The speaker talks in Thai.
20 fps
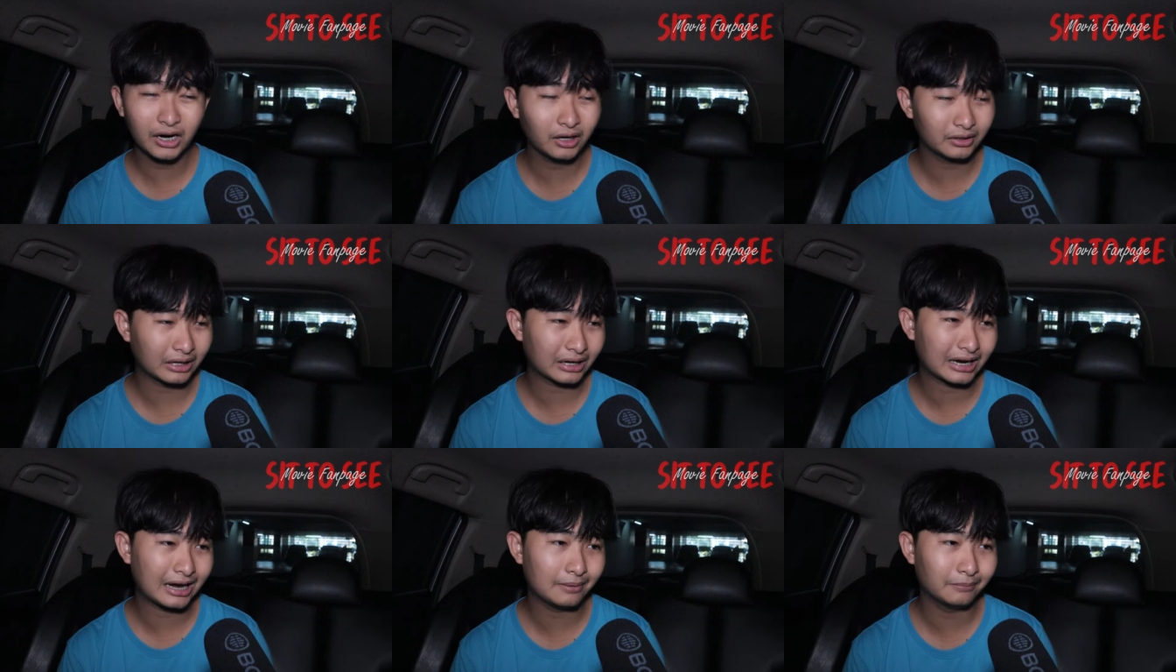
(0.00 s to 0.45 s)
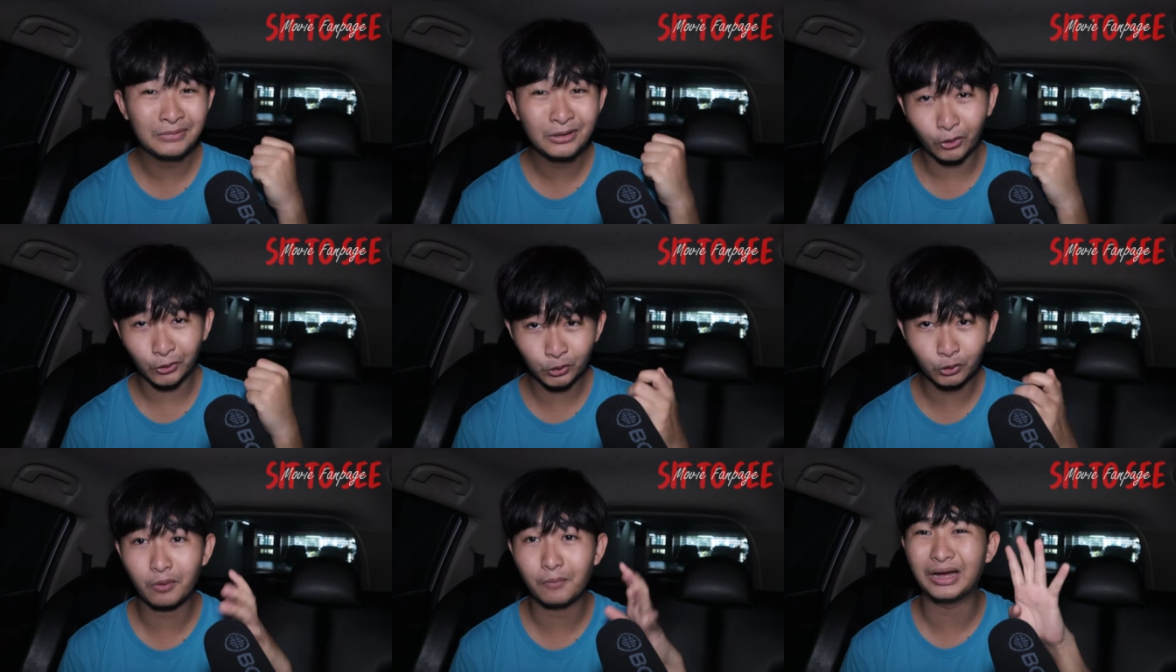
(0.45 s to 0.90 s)
ครึ่งนะครับมี
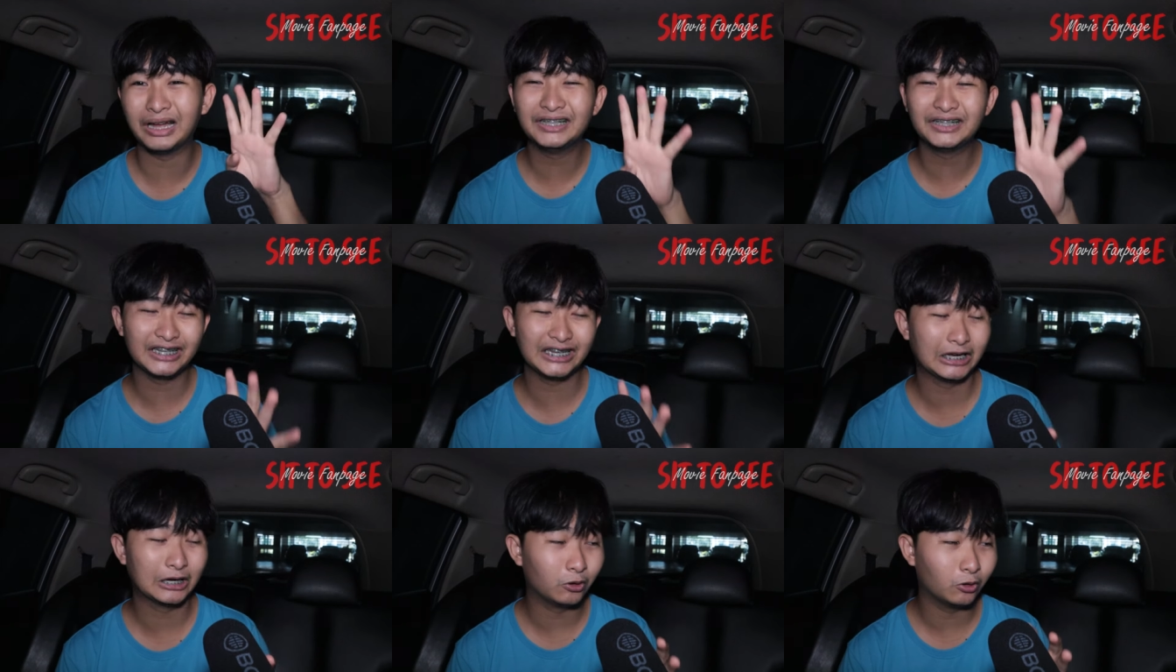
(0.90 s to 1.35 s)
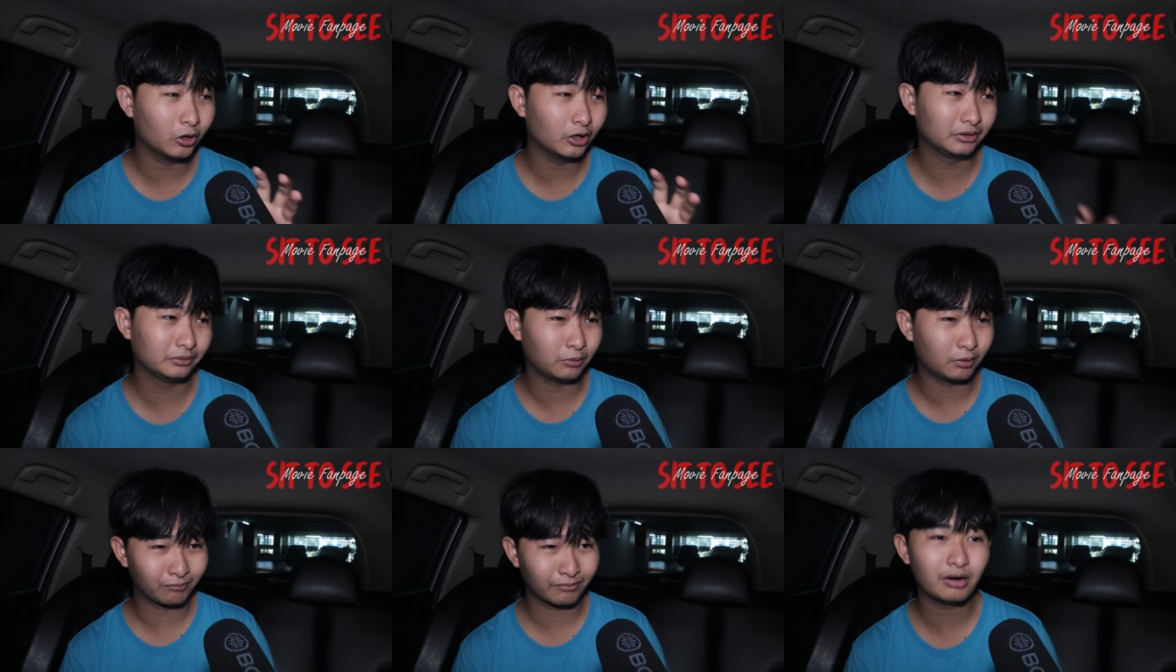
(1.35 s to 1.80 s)
คนดูประมาณ4คน
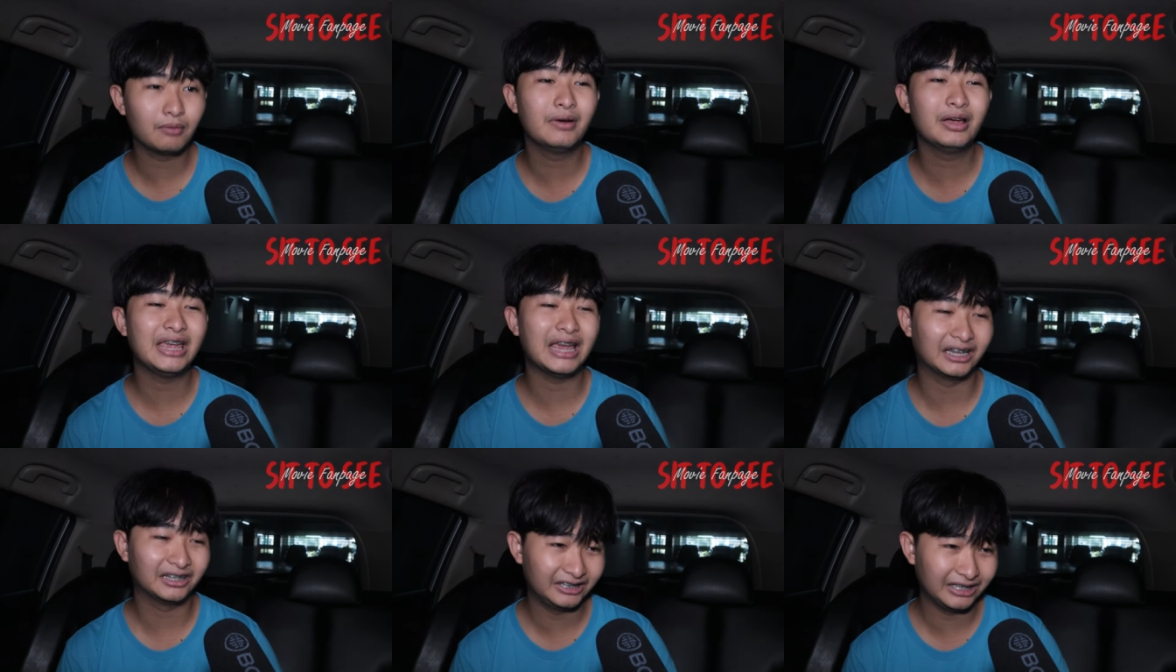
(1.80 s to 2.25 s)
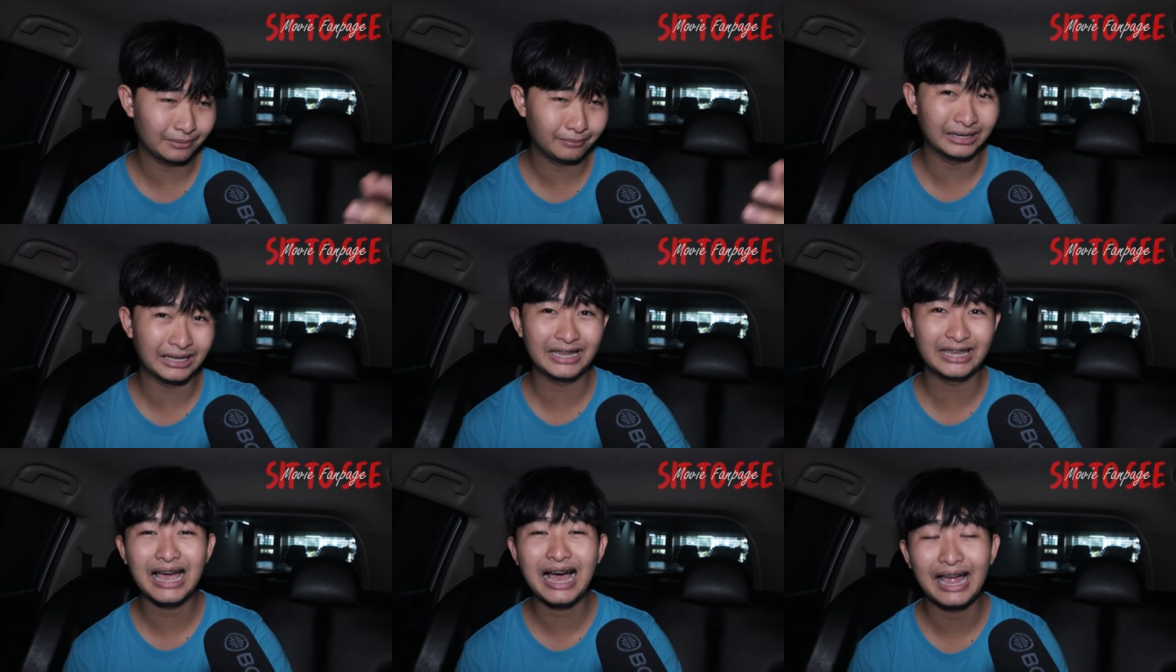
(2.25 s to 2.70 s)
ผมก็ไม่อยากเสีย
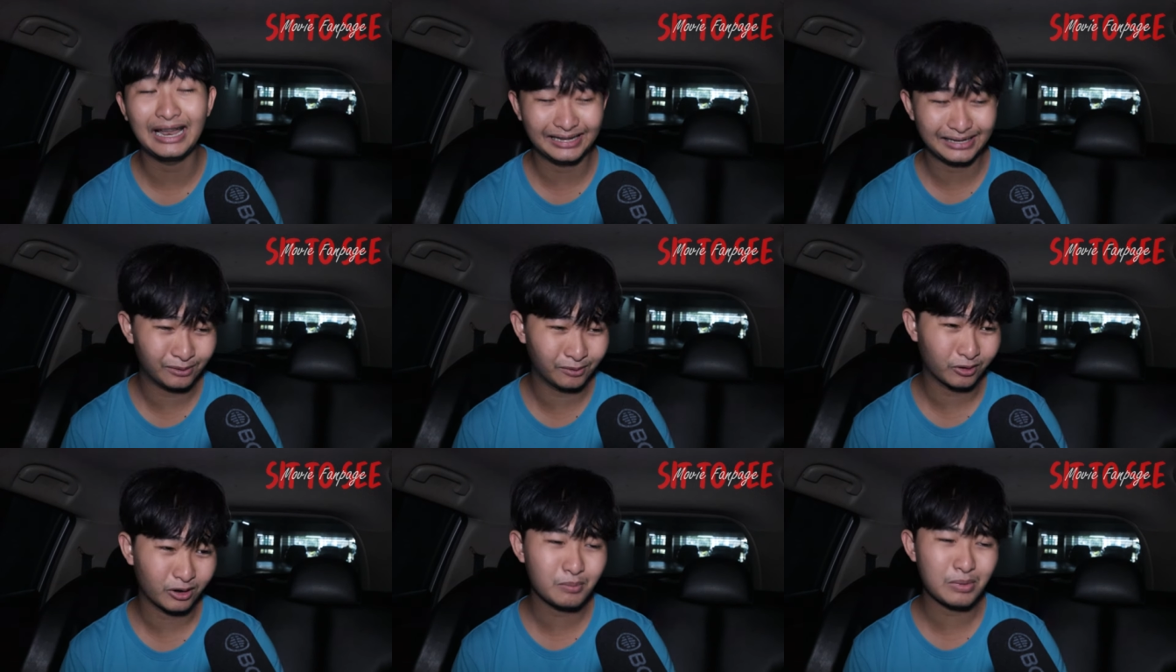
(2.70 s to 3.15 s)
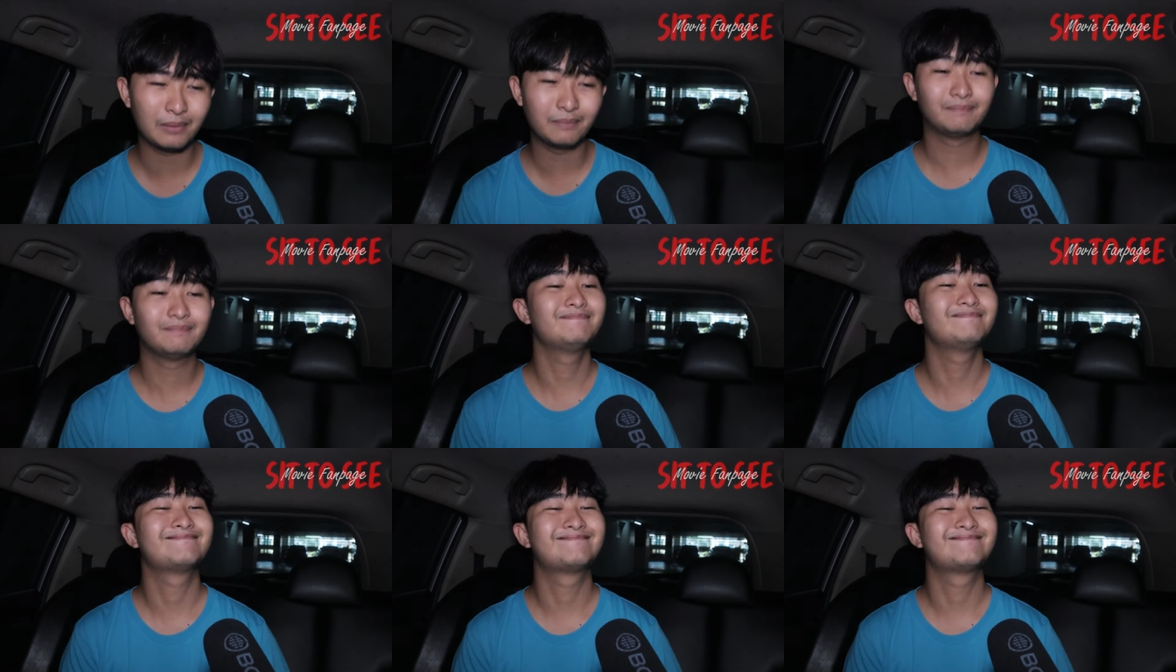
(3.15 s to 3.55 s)
มารยาทนะผมก็แบบ